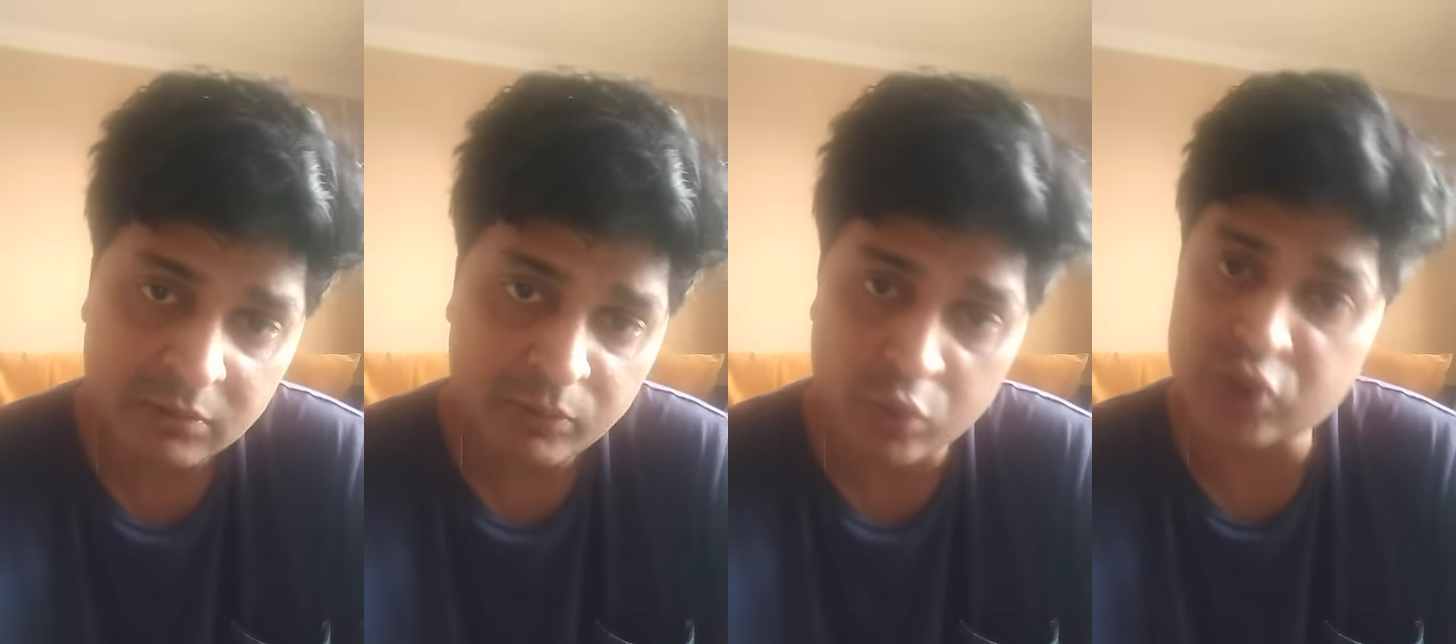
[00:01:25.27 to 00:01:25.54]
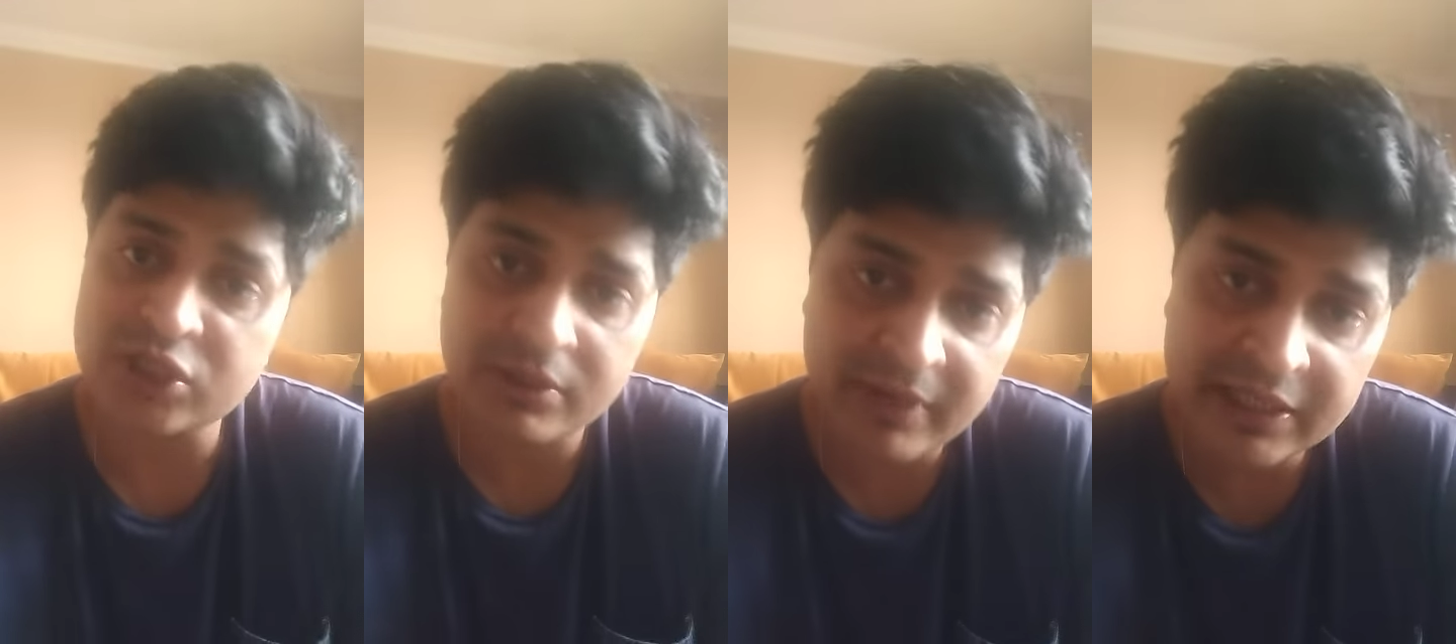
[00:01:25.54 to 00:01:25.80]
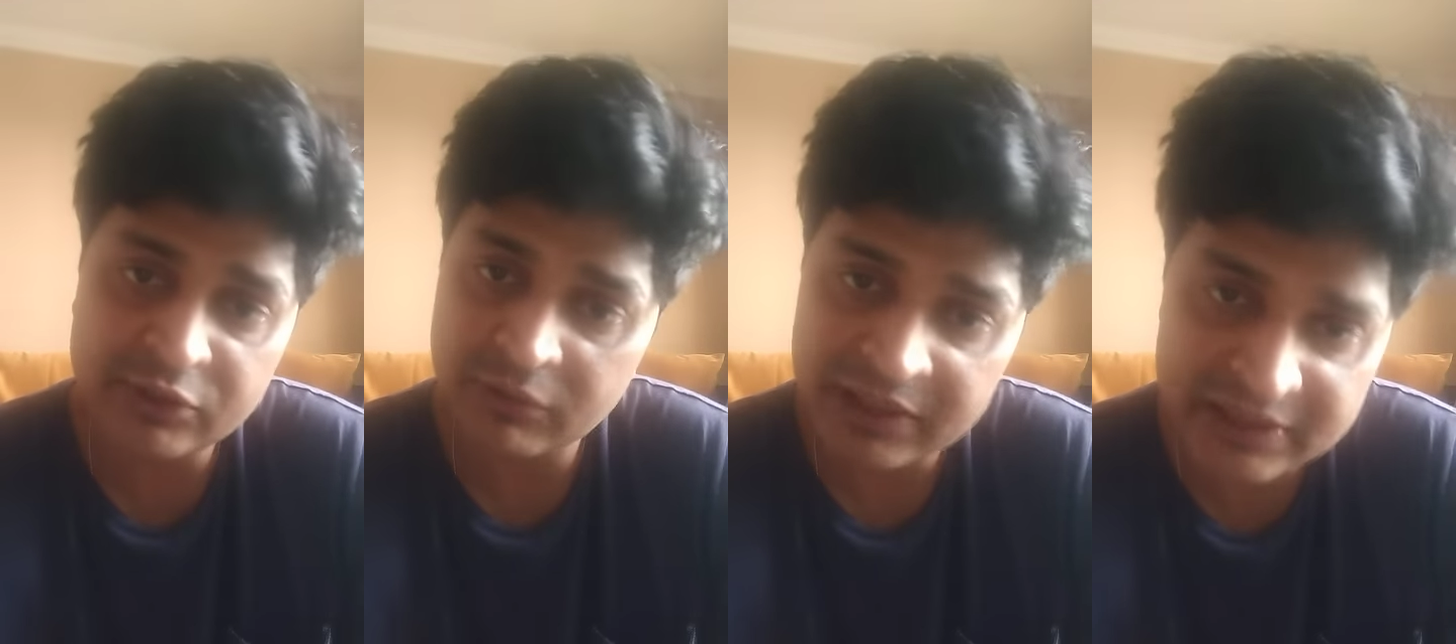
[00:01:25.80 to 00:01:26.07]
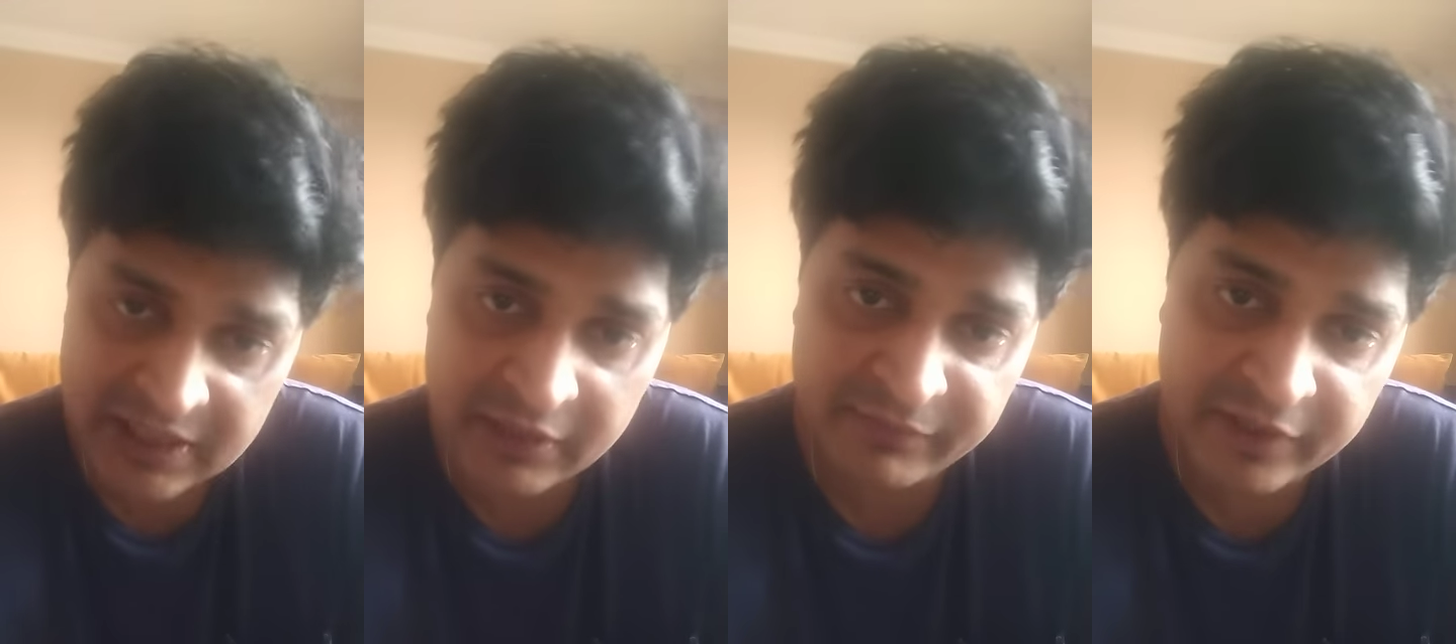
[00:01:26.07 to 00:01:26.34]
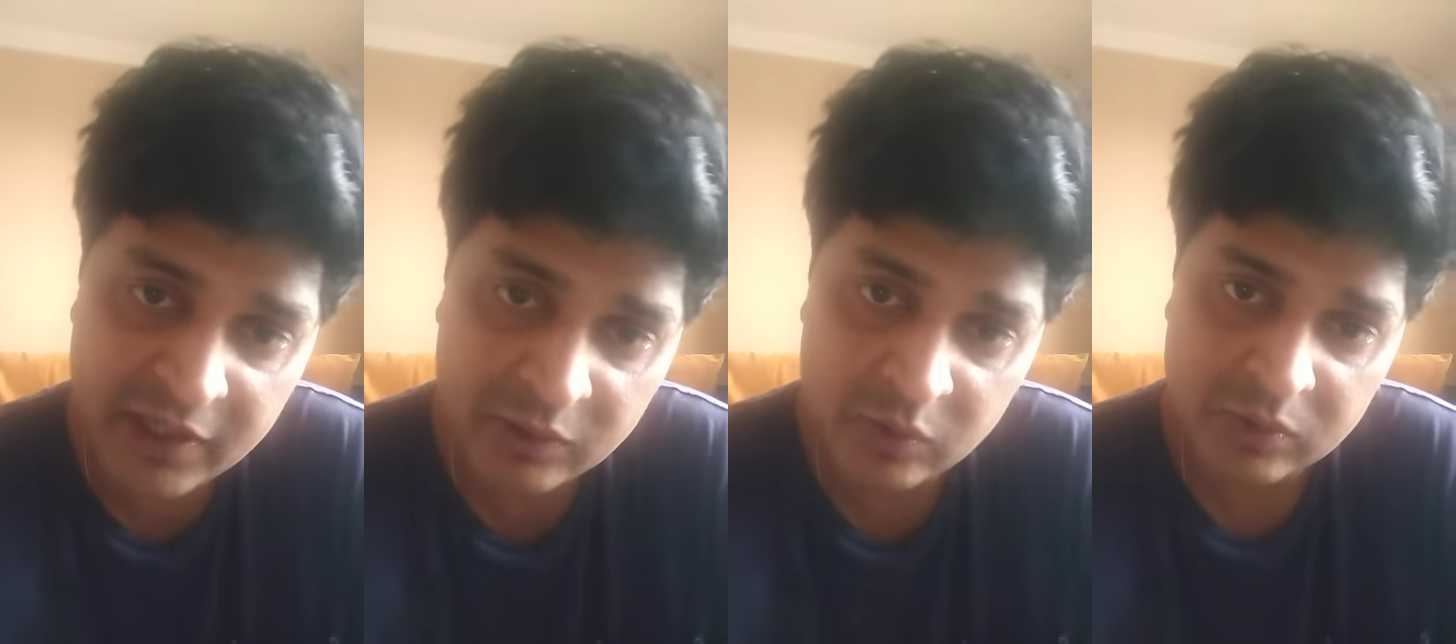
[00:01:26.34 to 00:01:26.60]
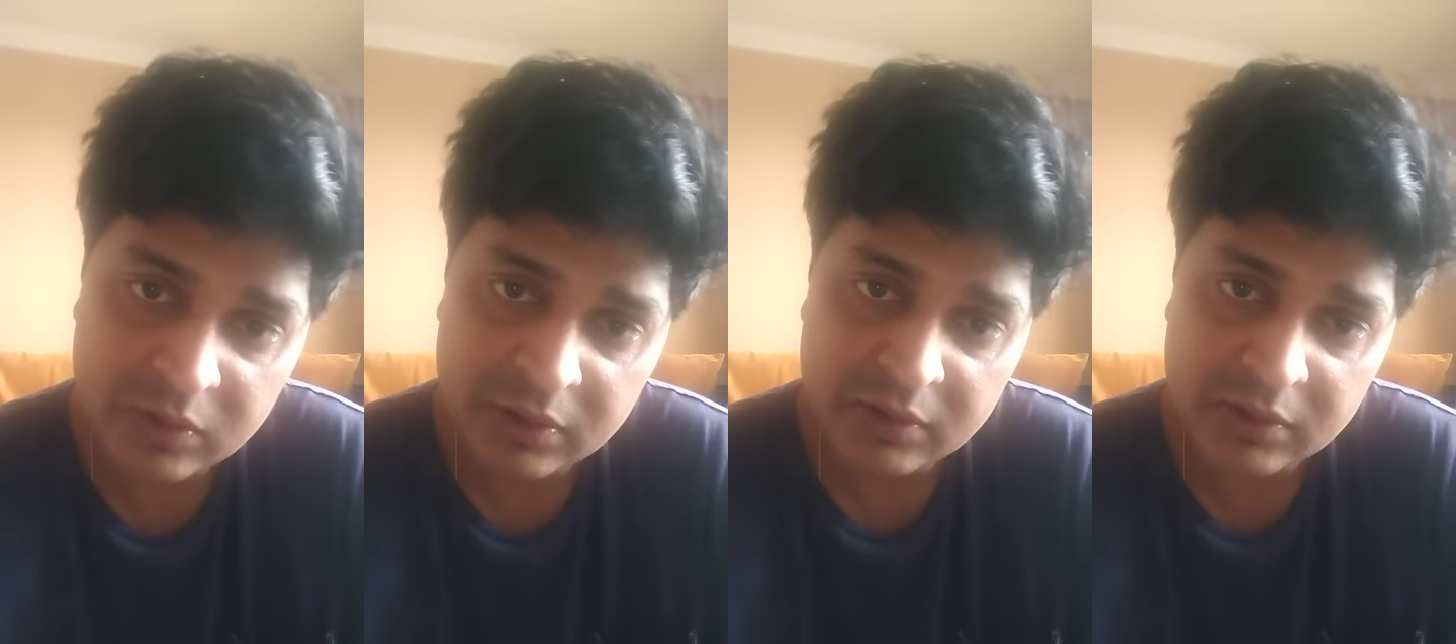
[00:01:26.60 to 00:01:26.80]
पोछा मारते वाली सेल्फी डालूँ